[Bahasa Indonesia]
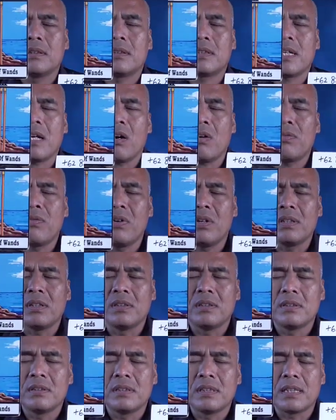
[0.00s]
Three of One
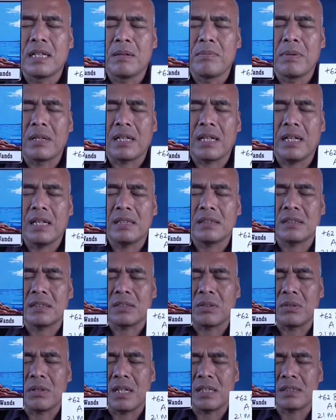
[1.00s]
digambarkan
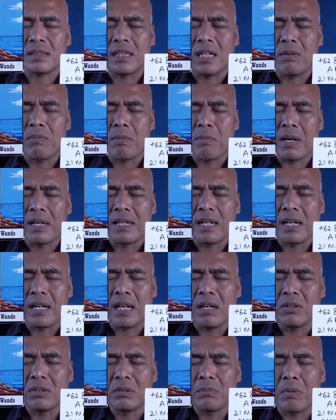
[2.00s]
seseorang sedang memandang
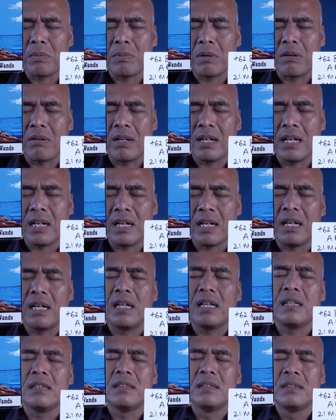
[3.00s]
laut
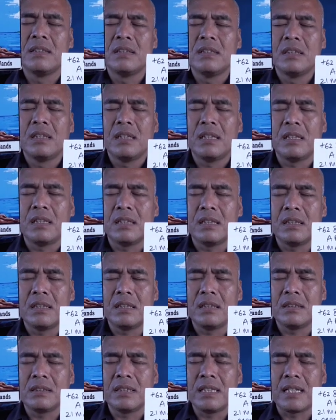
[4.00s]
membawa e,
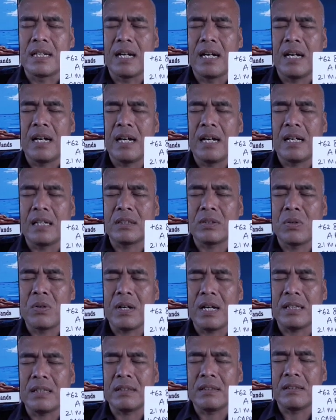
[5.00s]
tiga
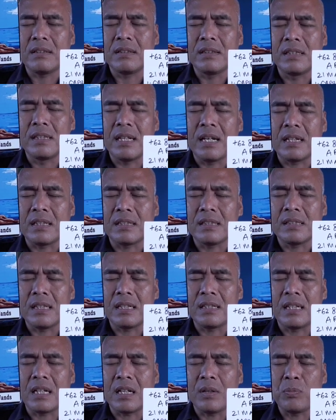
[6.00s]
tongkat ini
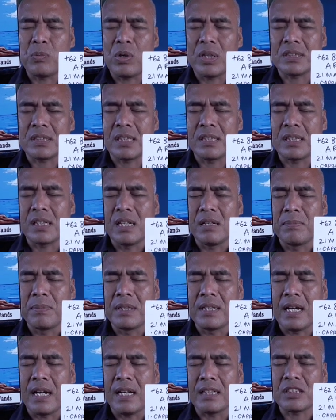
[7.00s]
artinya ada kepuasan dalam
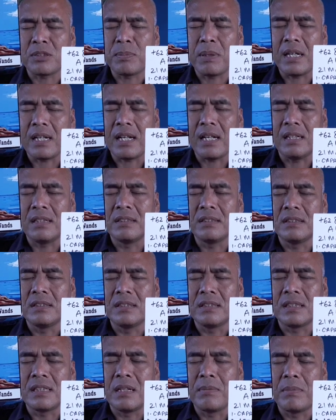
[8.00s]
bidang asmara.
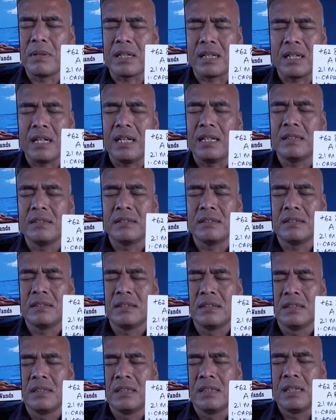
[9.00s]
Ini digambarkan
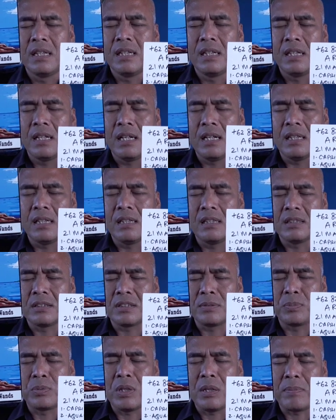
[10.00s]
eh,
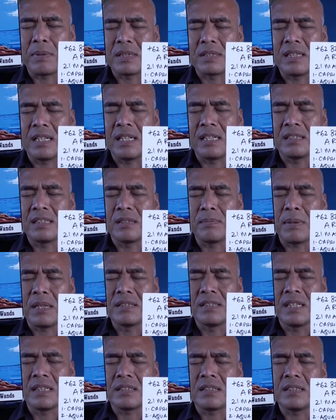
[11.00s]
sebuah perjalanan
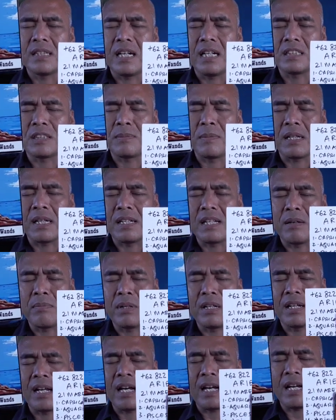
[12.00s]
panjang tentang asmara
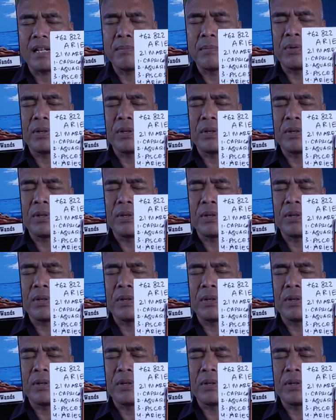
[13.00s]
yang melelahkan